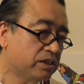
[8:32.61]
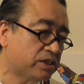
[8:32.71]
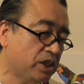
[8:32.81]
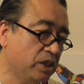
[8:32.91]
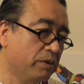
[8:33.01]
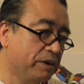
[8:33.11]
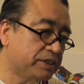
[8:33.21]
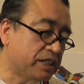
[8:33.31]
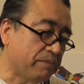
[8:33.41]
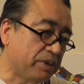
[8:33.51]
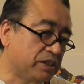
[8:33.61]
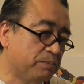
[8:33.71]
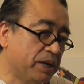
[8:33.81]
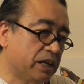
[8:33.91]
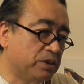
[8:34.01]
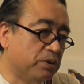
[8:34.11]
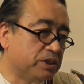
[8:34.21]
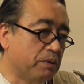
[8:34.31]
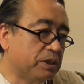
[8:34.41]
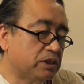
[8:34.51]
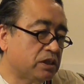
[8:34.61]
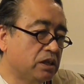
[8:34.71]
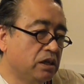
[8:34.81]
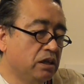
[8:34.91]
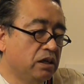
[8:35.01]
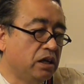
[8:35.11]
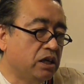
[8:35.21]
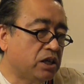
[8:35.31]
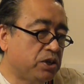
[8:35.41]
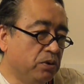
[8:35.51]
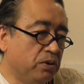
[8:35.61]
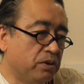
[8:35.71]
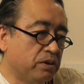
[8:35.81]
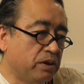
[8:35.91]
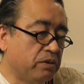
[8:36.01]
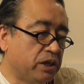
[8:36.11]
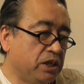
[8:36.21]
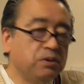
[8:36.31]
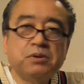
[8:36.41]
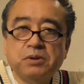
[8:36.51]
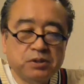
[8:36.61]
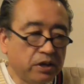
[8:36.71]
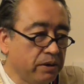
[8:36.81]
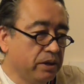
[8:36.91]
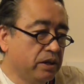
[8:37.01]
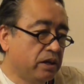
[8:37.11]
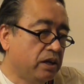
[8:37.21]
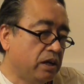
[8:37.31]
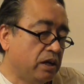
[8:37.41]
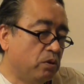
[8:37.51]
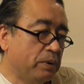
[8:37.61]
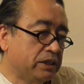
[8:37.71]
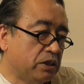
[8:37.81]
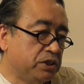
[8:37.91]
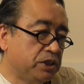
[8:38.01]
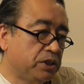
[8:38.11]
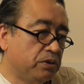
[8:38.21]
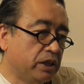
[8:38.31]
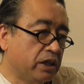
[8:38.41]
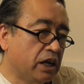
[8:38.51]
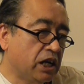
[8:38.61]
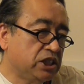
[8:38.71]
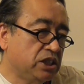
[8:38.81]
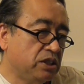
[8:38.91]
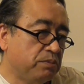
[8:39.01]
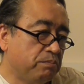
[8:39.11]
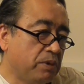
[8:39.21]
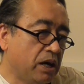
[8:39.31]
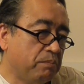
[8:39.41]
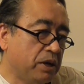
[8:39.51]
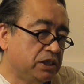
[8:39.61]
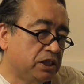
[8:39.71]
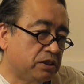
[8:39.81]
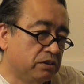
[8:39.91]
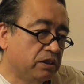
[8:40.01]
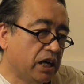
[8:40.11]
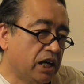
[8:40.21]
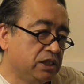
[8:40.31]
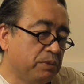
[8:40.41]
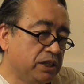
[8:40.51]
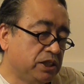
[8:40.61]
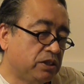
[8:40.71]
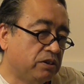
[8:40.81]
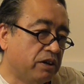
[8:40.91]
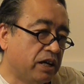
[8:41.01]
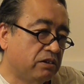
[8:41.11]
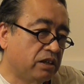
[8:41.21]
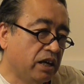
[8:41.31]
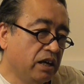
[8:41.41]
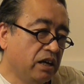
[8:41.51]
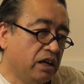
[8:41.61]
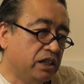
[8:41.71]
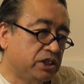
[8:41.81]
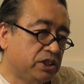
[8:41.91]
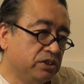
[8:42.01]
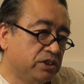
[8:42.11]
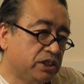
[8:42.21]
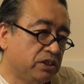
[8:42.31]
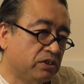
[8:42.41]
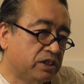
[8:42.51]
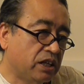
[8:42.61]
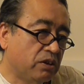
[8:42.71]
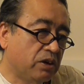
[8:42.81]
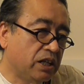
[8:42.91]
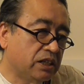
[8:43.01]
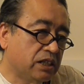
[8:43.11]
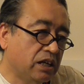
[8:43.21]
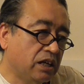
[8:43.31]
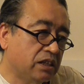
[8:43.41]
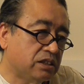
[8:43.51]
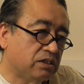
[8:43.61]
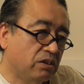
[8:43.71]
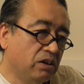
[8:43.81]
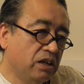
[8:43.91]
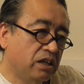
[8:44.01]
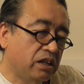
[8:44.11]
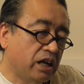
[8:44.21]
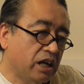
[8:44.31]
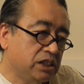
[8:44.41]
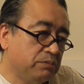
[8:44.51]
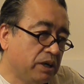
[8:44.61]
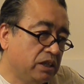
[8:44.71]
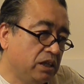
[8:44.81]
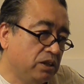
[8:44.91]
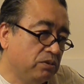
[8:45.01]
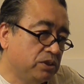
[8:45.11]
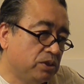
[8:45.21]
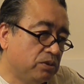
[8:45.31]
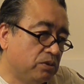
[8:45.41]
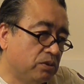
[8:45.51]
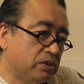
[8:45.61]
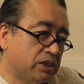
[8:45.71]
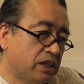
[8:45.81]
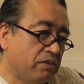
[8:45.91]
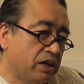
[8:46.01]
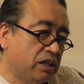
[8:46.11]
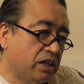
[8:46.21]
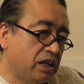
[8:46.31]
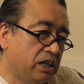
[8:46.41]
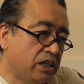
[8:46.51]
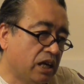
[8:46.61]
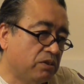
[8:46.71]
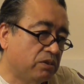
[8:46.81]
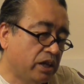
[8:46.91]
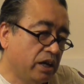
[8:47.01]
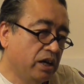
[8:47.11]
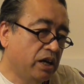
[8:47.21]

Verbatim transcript: 月の和牛さんいつもありがとうございます、え今日昨日のことねえー、大前さんの実況で中島マジック中島マジックではなくて、えー、始球式をされた岡田さん初の中島イリュージョンを使われていたので、